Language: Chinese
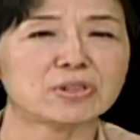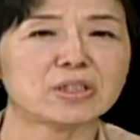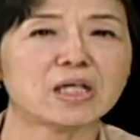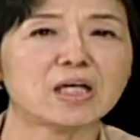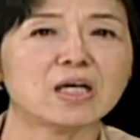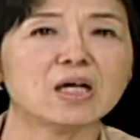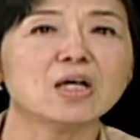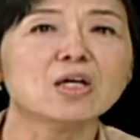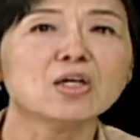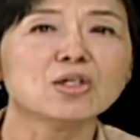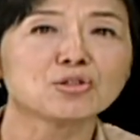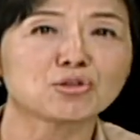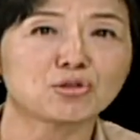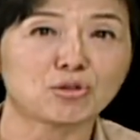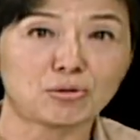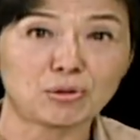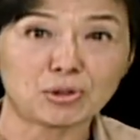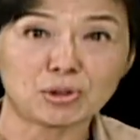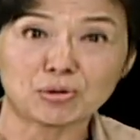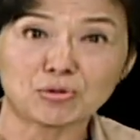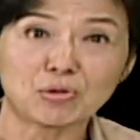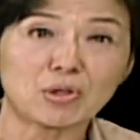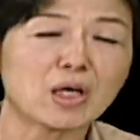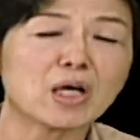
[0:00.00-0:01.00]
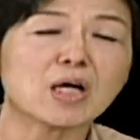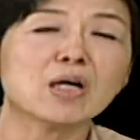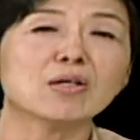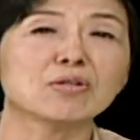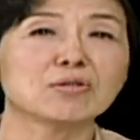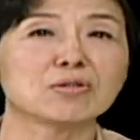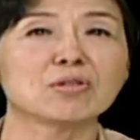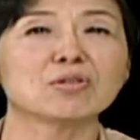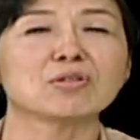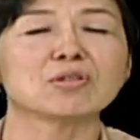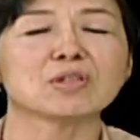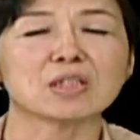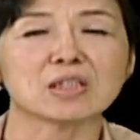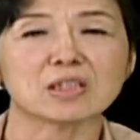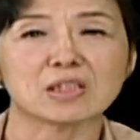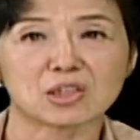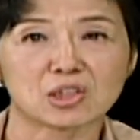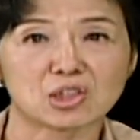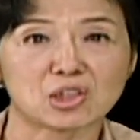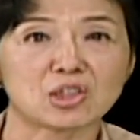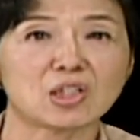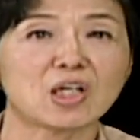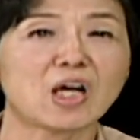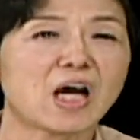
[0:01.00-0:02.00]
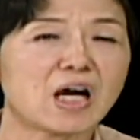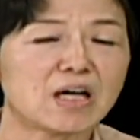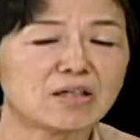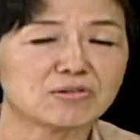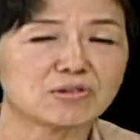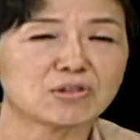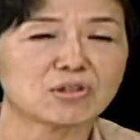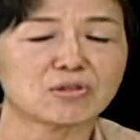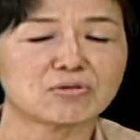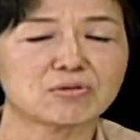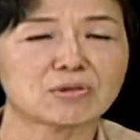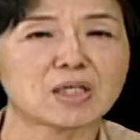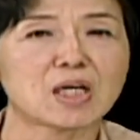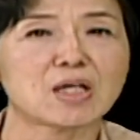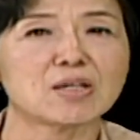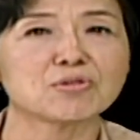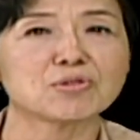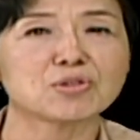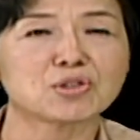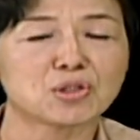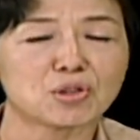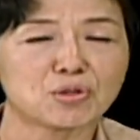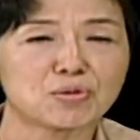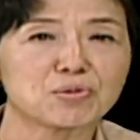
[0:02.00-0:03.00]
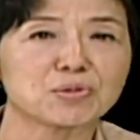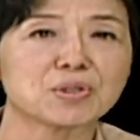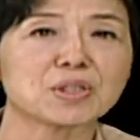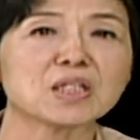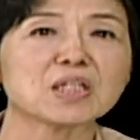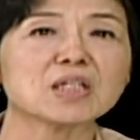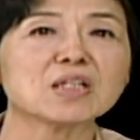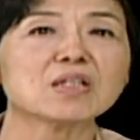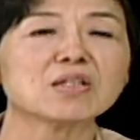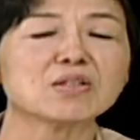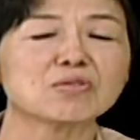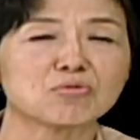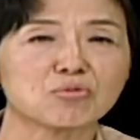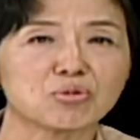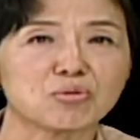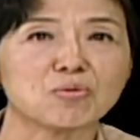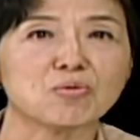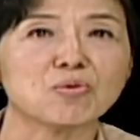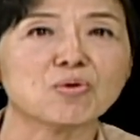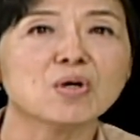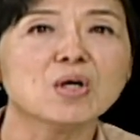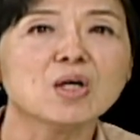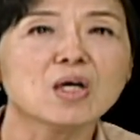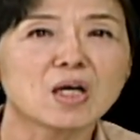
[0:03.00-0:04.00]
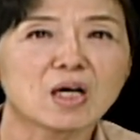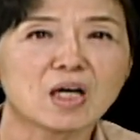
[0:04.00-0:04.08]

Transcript: 的，就会最后就你只好走到就医一途。